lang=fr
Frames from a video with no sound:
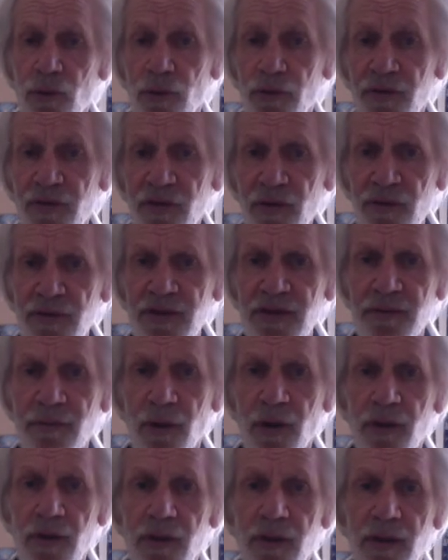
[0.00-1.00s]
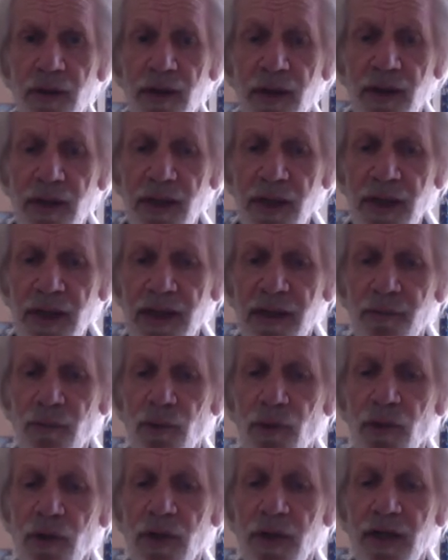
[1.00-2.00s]
le sentiment et
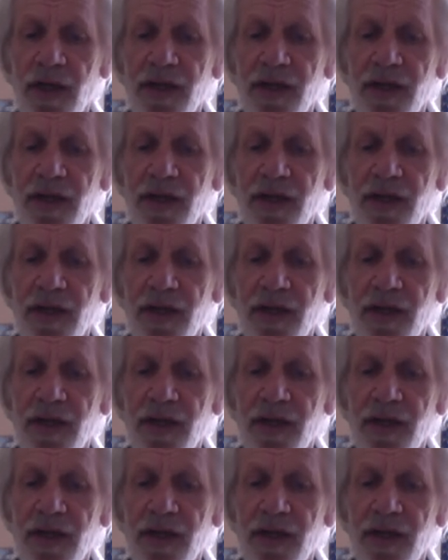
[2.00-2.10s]
l'amour.